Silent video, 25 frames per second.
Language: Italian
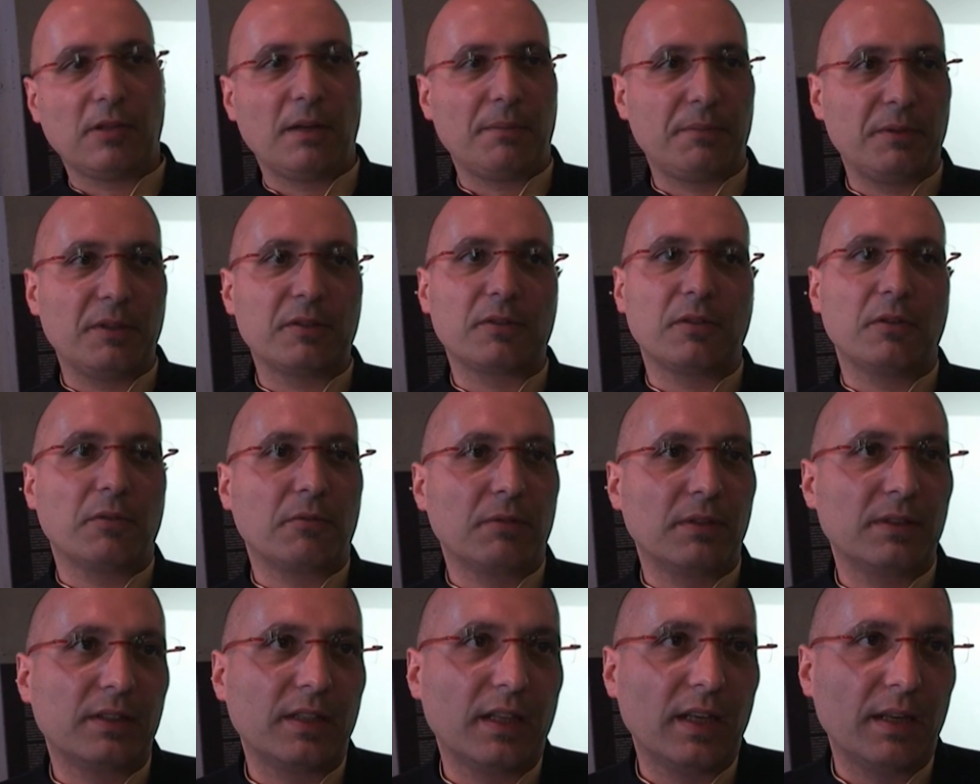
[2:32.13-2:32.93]
capiscono
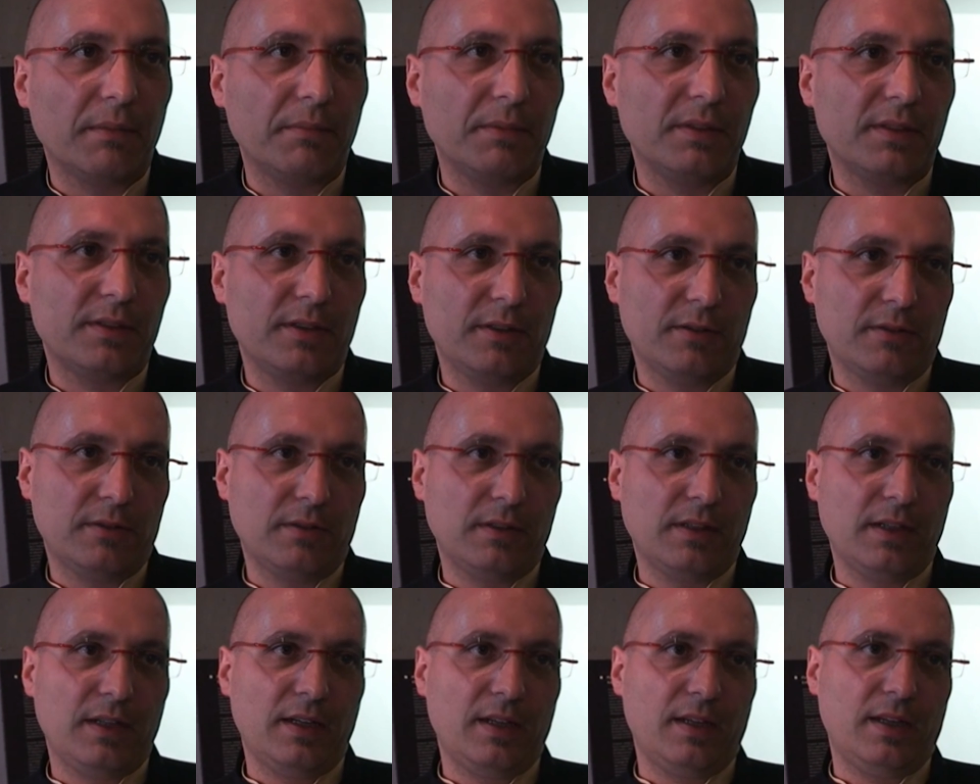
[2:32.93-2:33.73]
quant'è
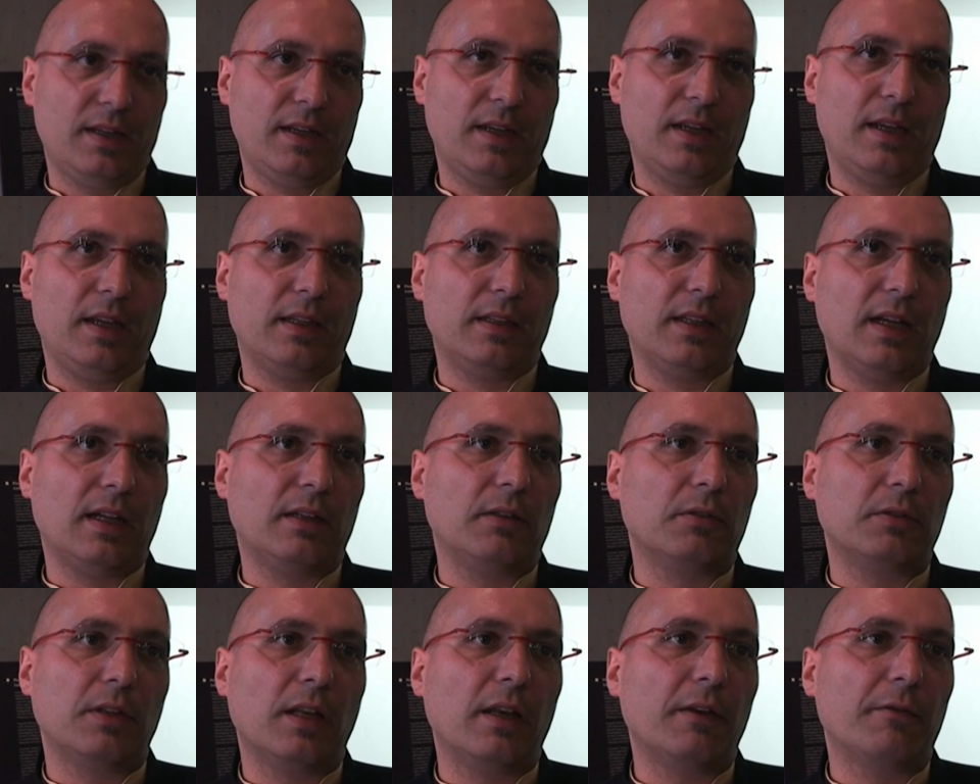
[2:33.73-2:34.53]
l'emissione e
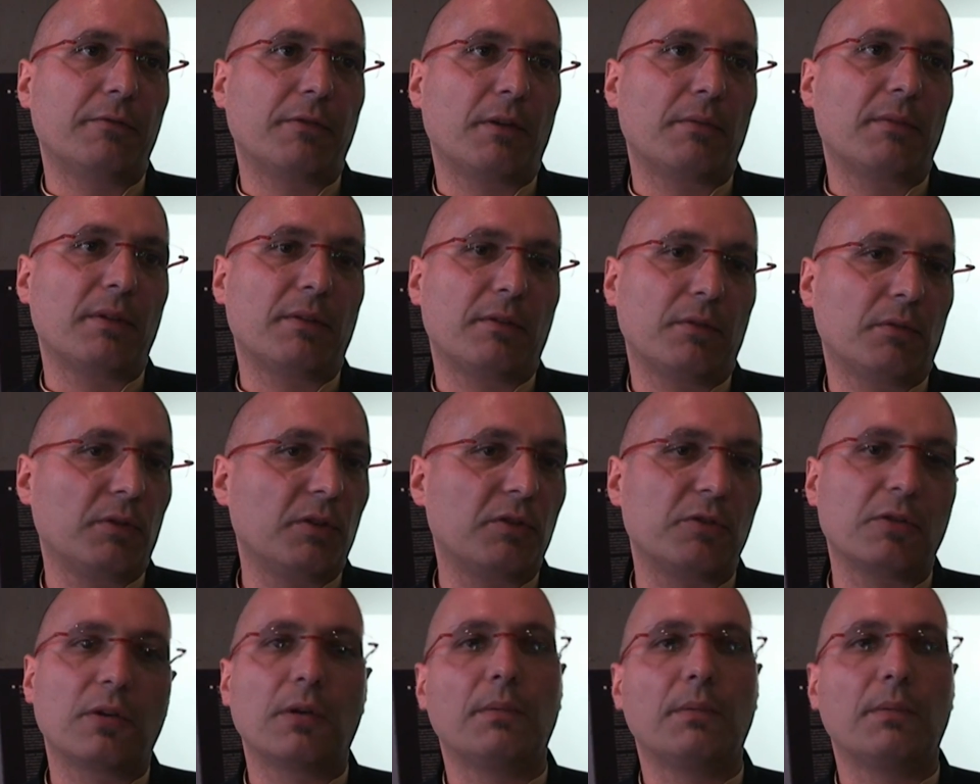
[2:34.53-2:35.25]
danno delle informazioni su